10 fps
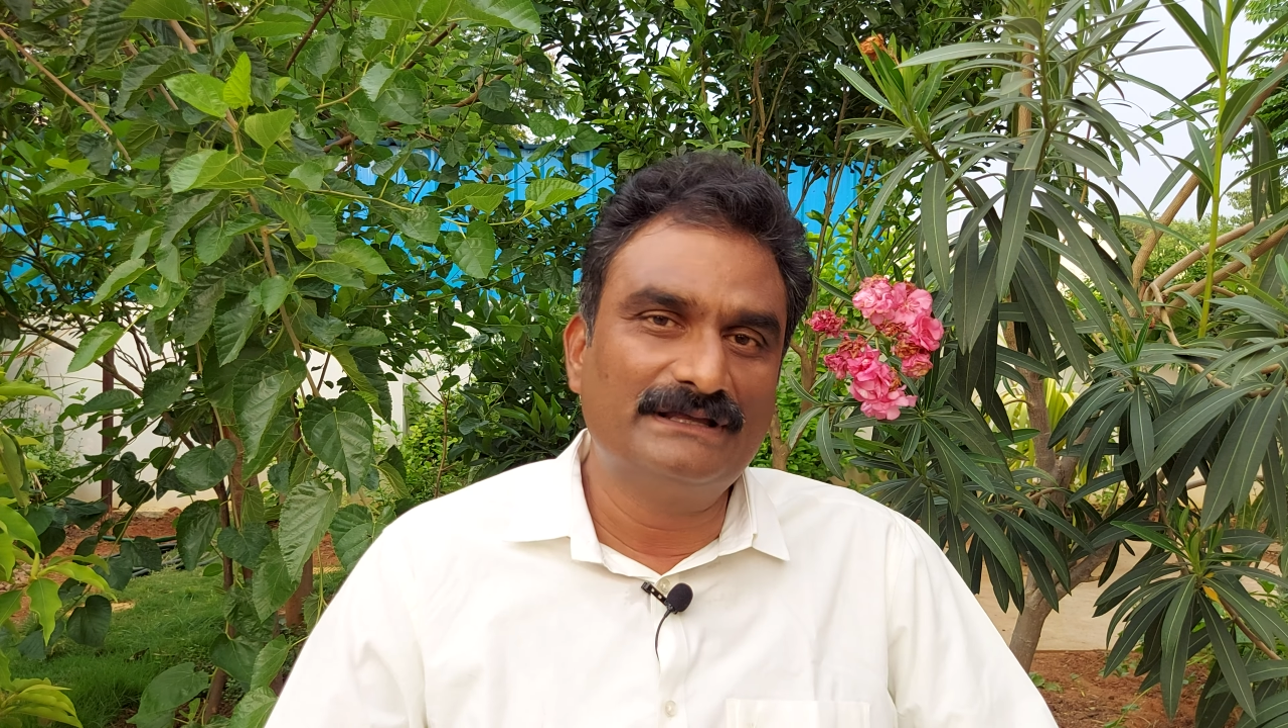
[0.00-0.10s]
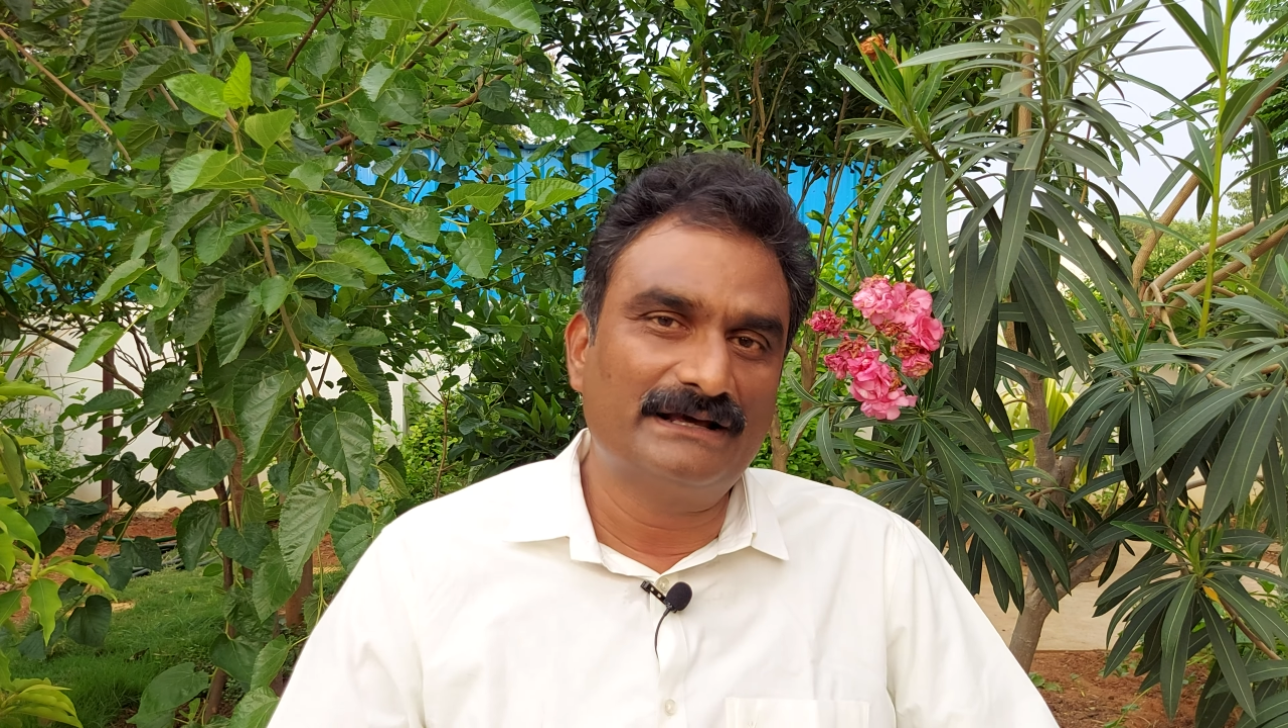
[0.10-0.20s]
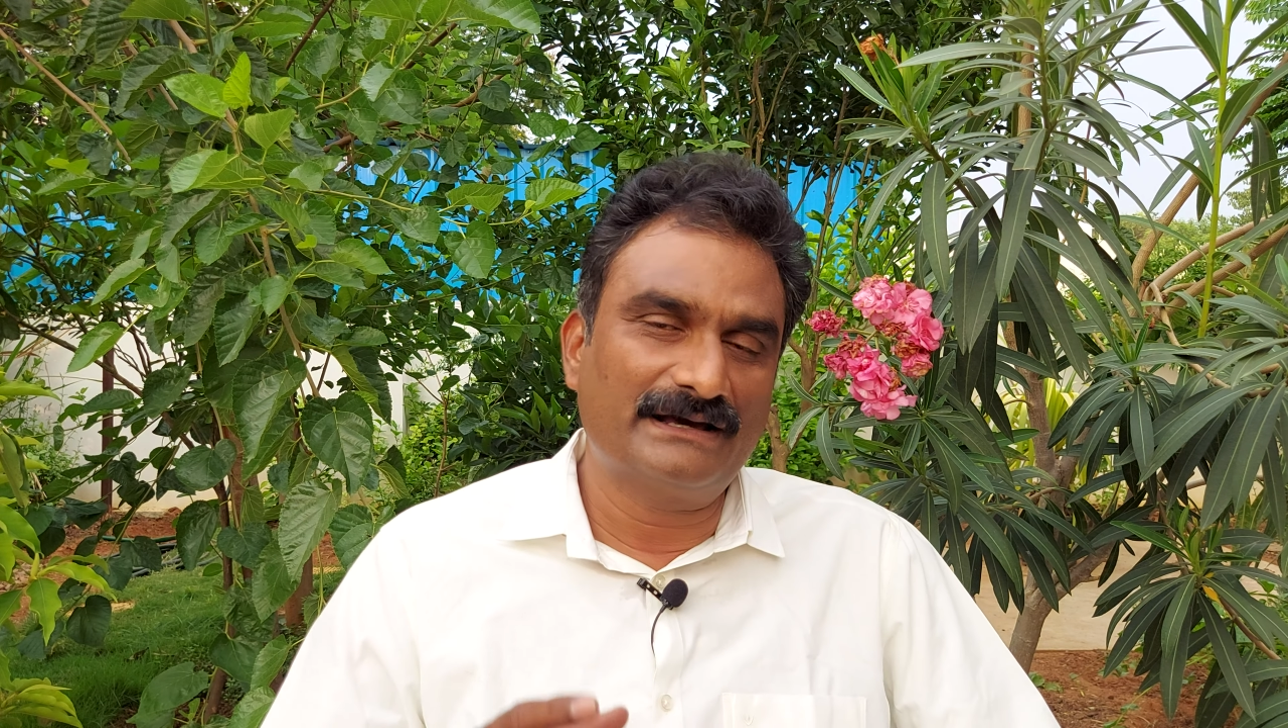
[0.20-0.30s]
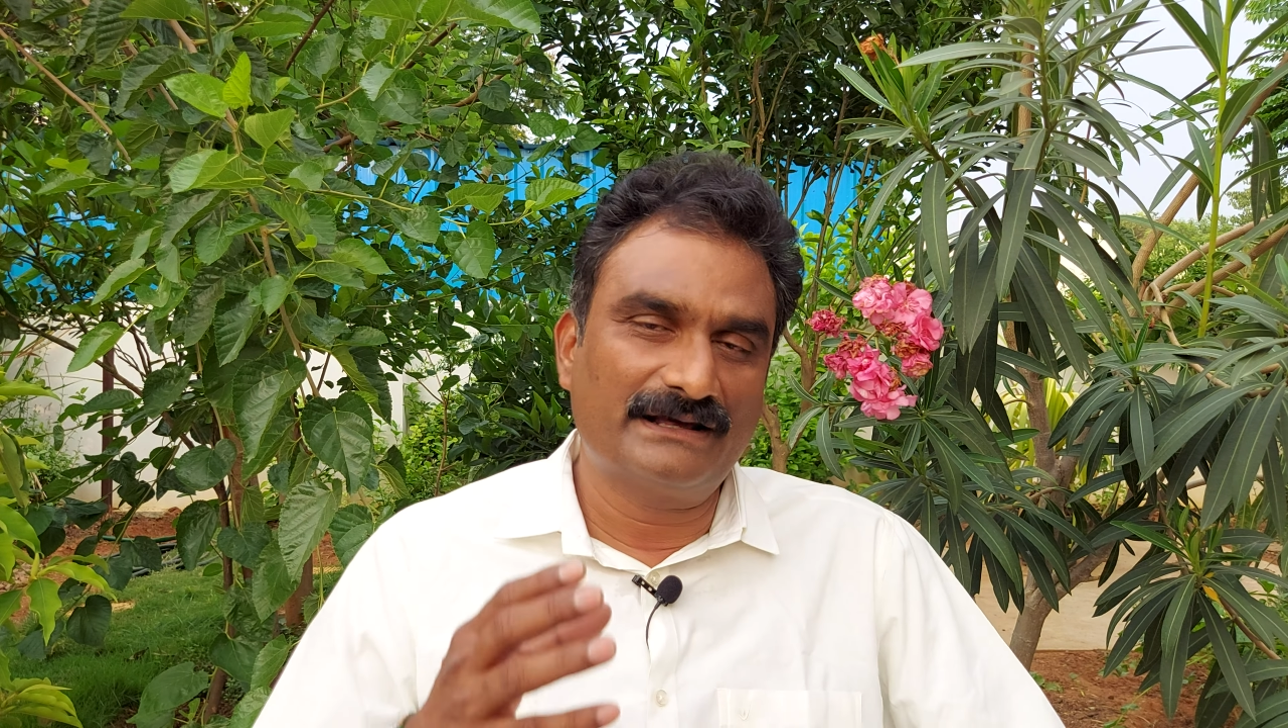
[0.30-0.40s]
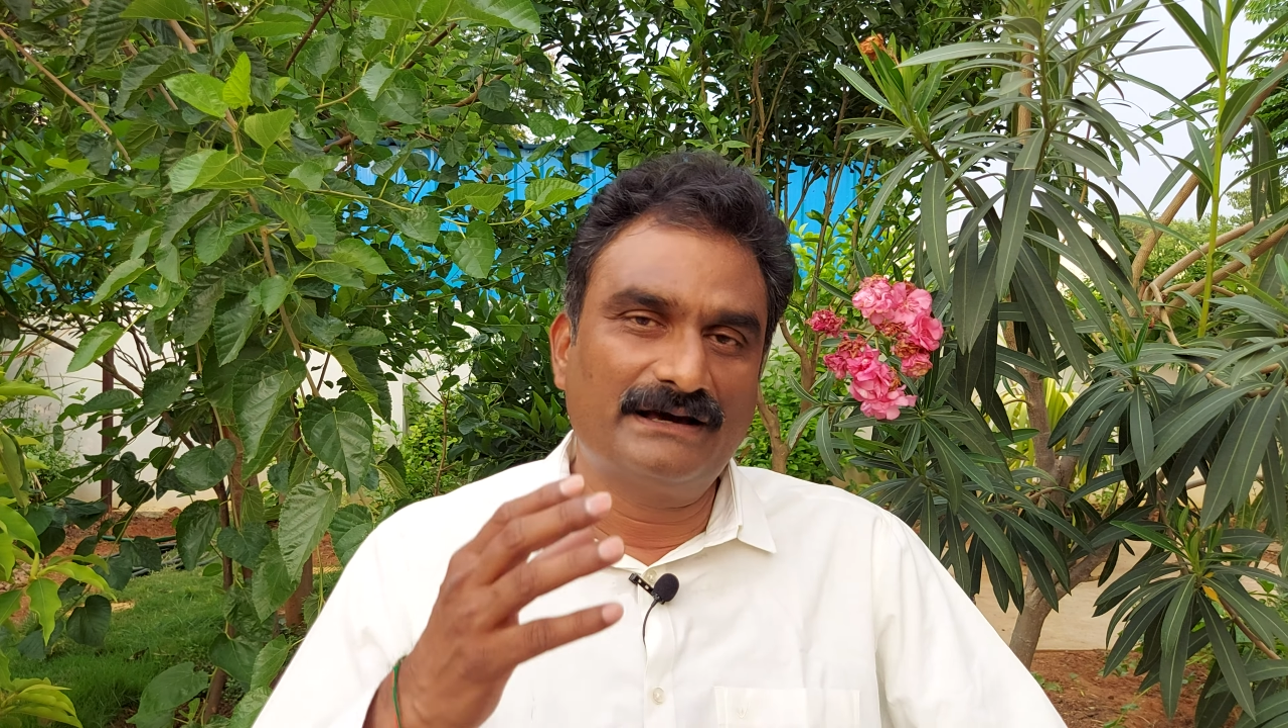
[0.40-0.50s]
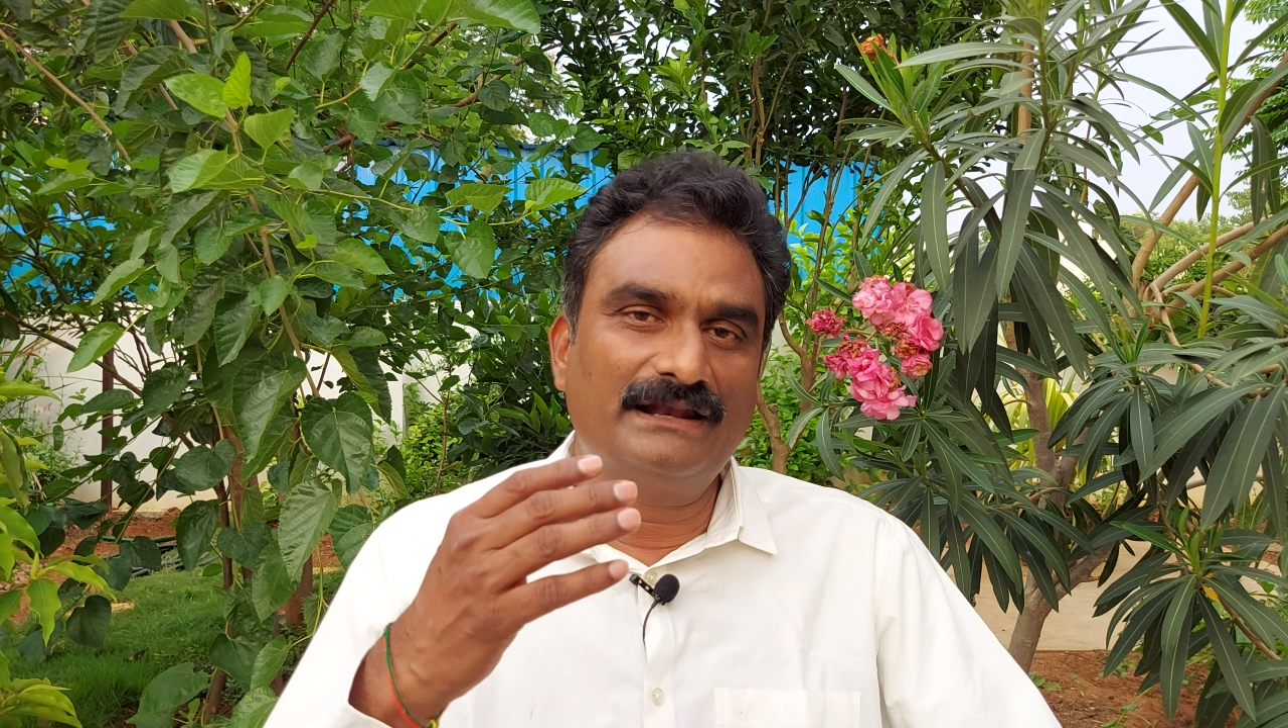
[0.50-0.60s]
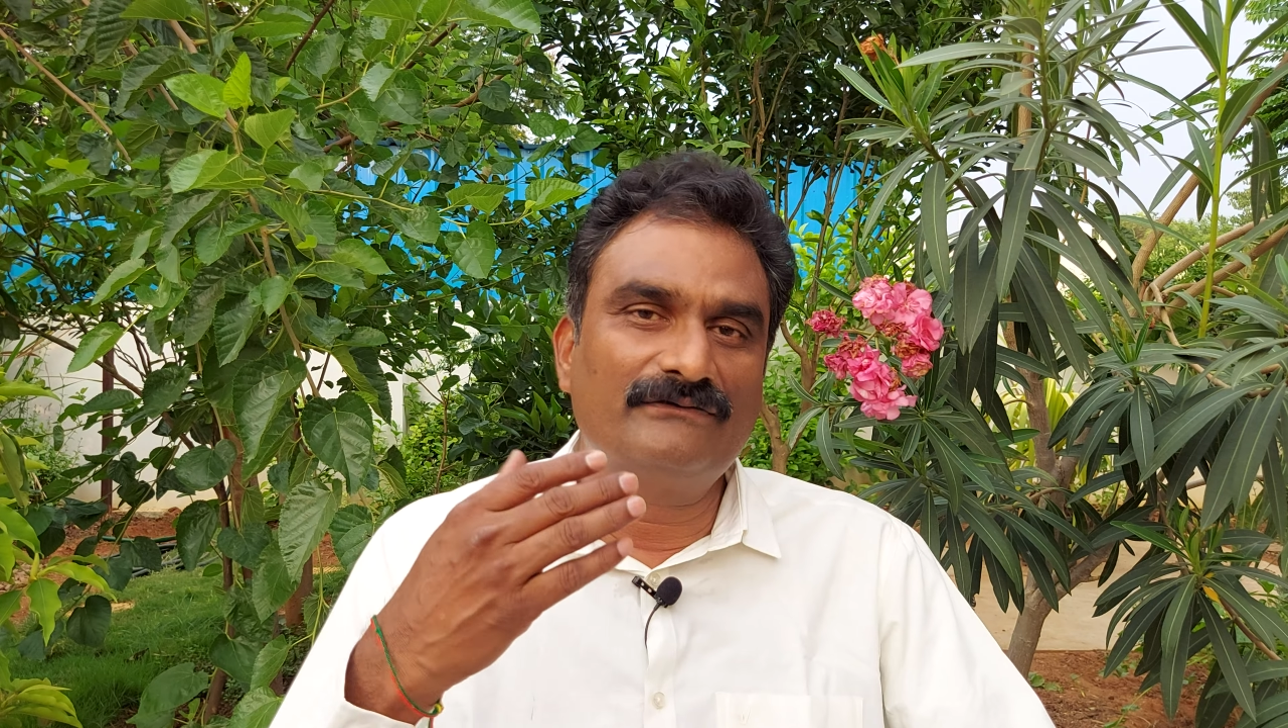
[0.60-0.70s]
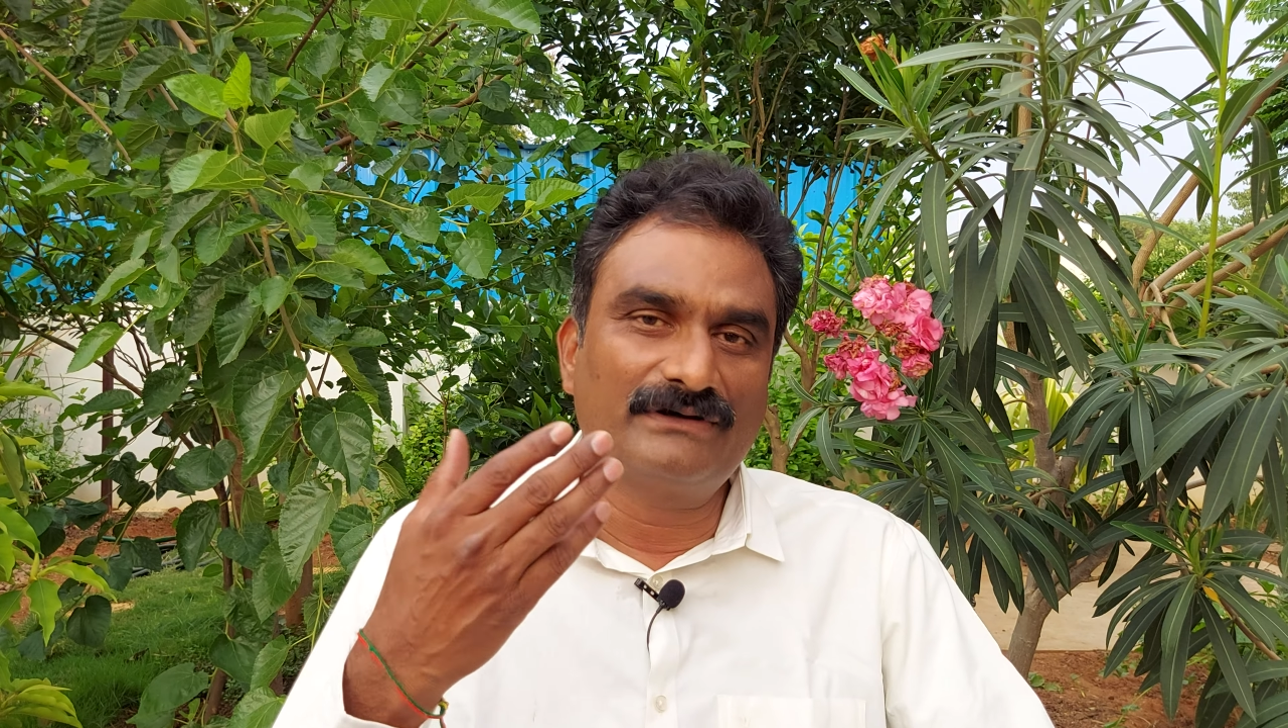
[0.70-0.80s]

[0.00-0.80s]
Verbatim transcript: రకరకాల